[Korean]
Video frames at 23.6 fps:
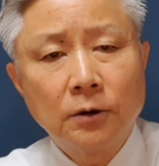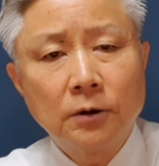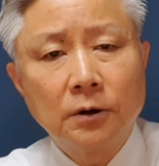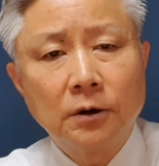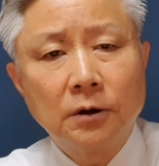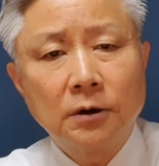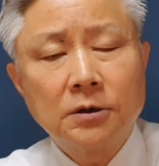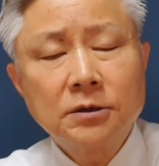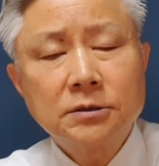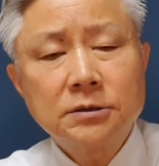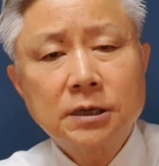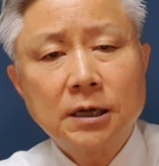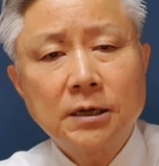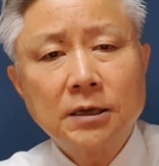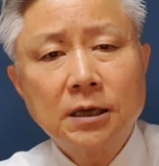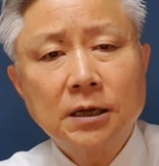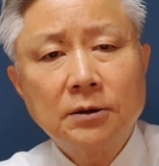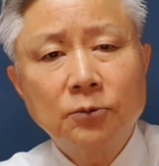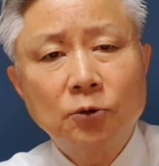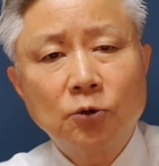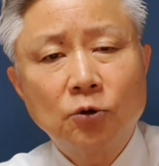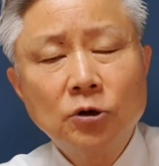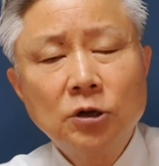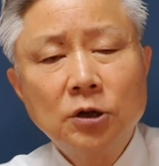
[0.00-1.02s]
어, 그
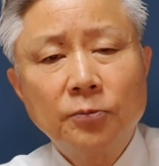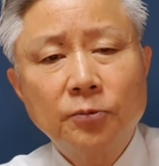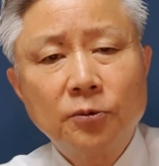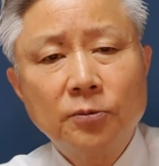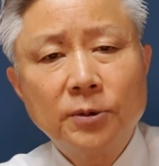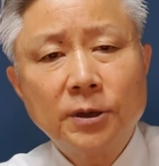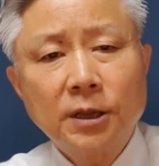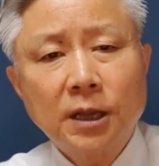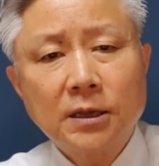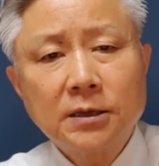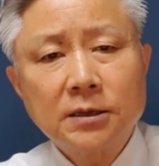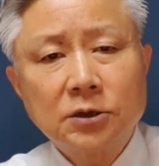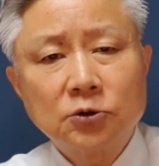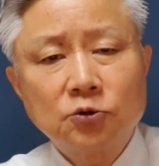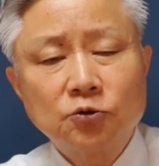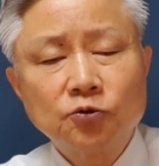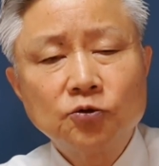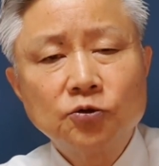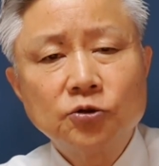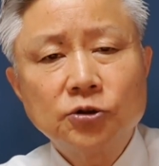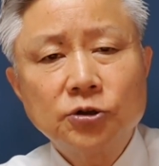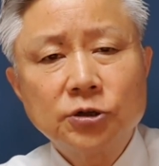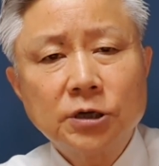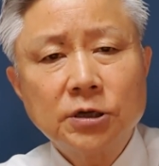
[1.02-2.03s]
사이에 권력뿐만 아니라
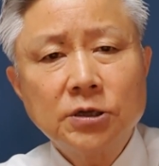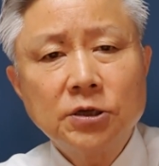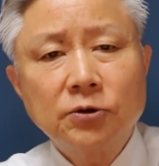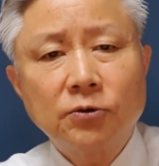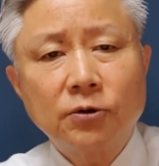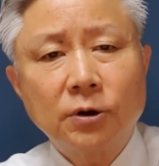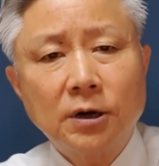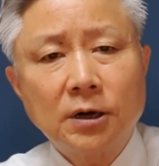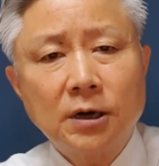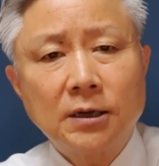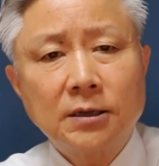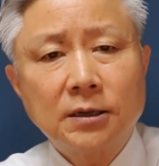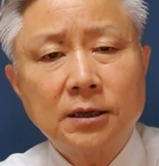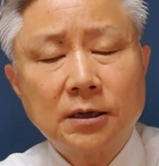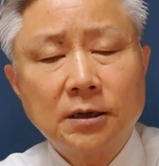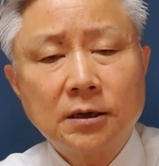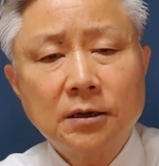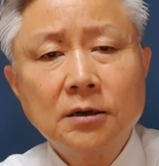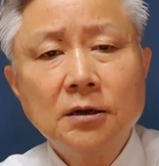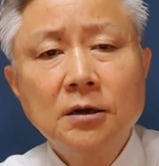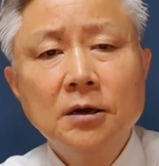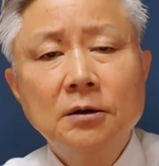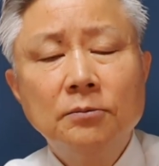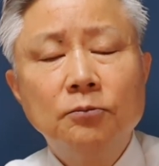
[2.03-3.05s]
중수적인 역할을 할
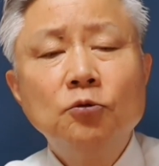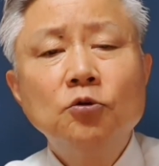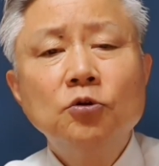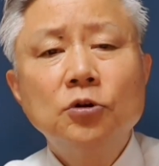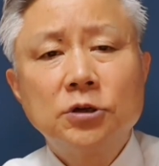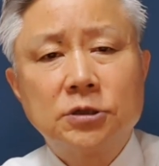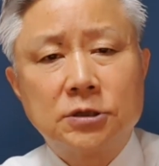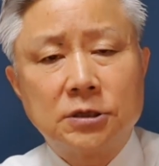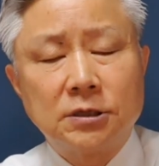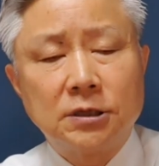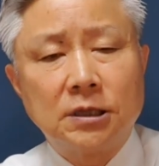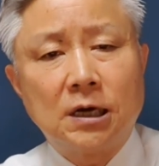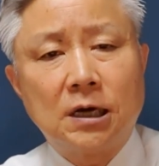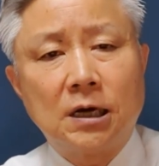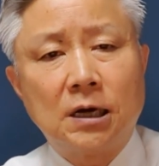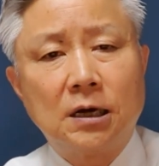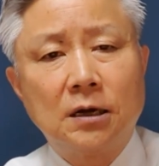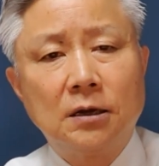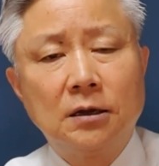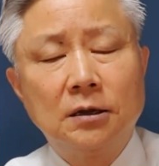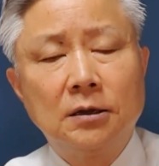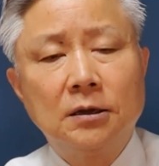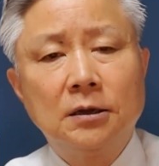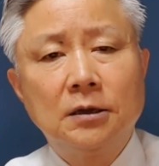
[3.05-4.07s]
때는 무너진다.
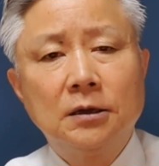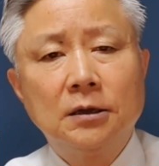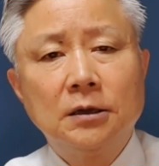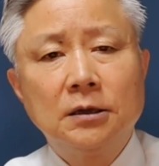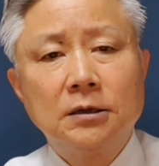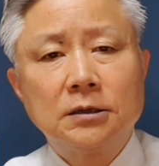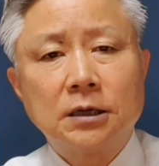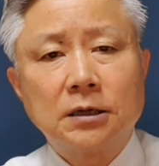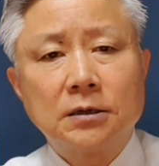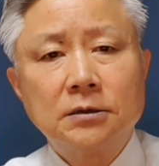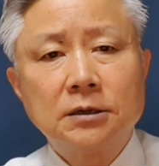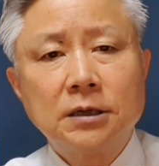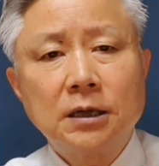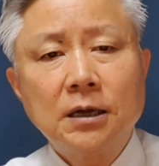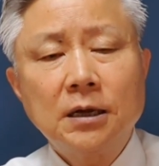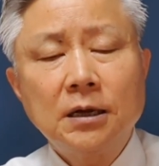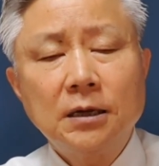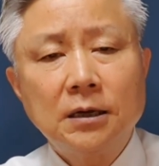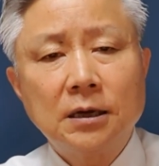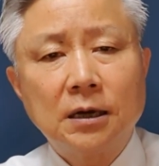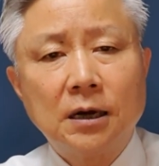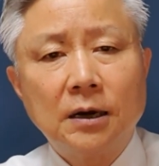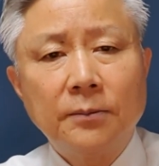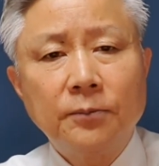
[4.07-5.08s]
자,
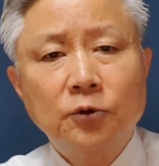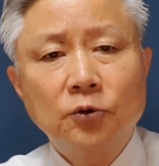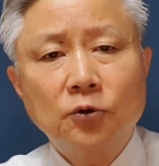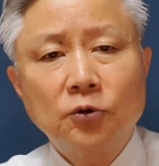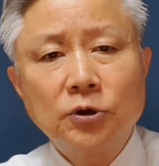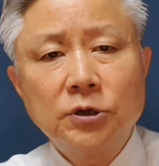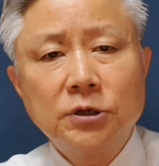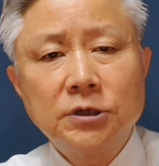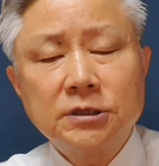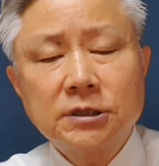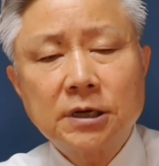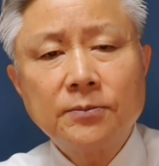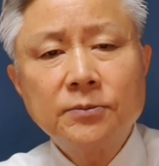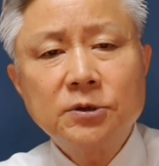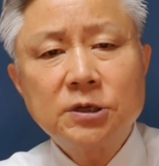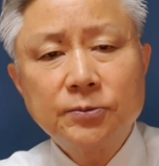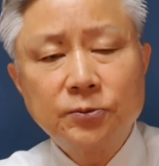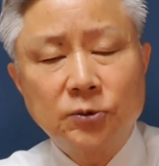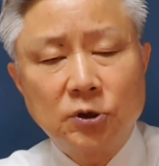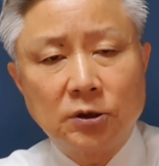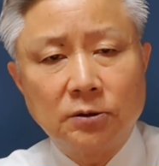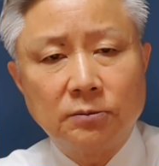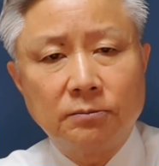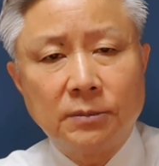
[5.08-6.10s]
그게 앞으로 2,
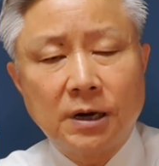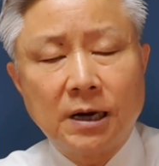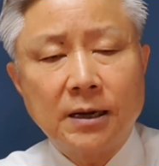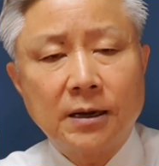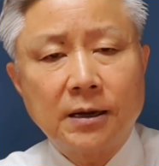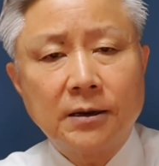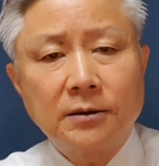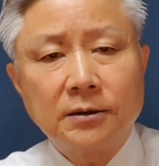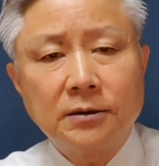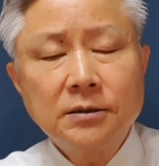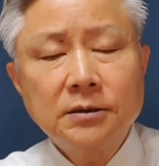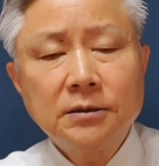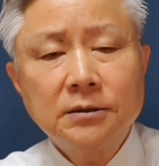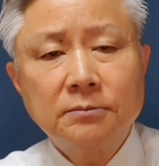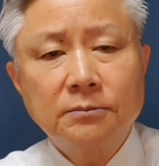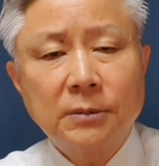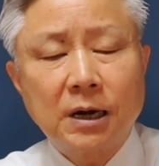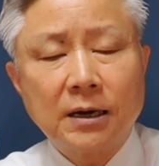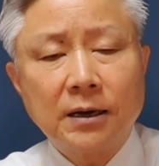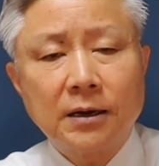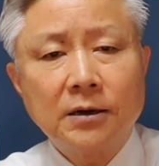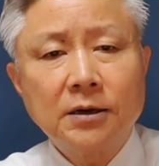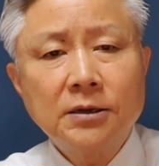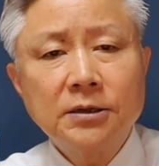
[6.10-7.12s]
30년, 많게는,
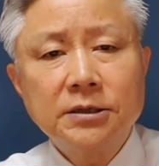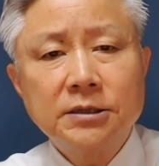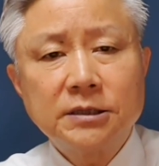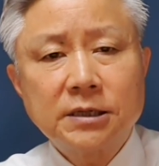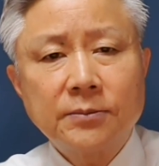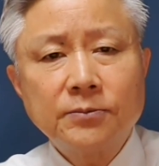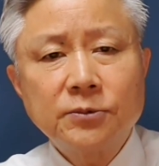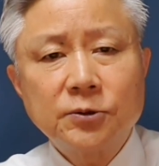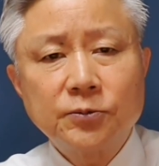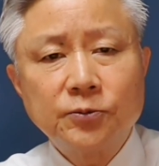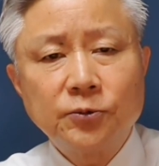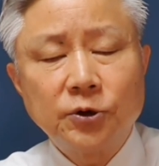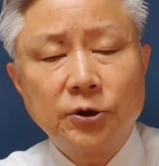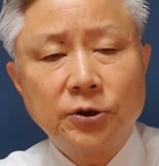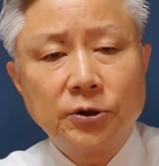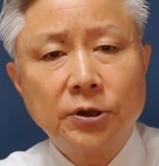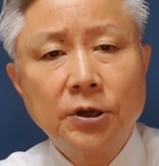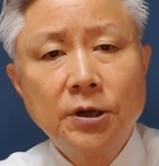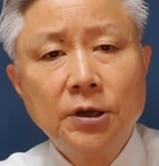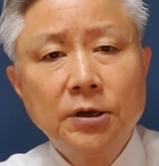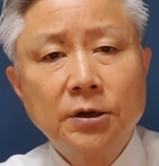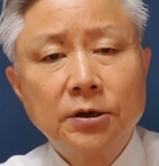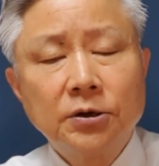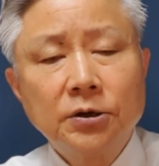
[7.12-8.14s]
많게는 2, 30년.
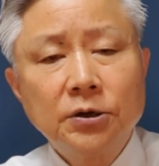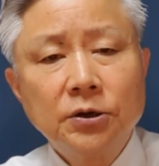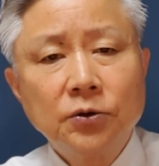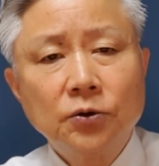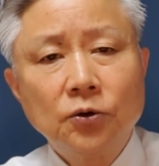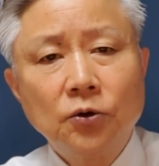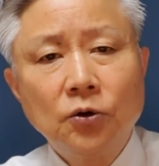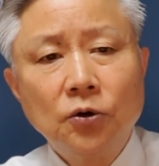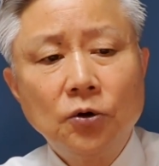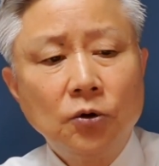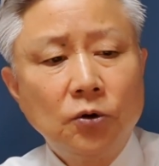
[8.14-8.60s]
그리고,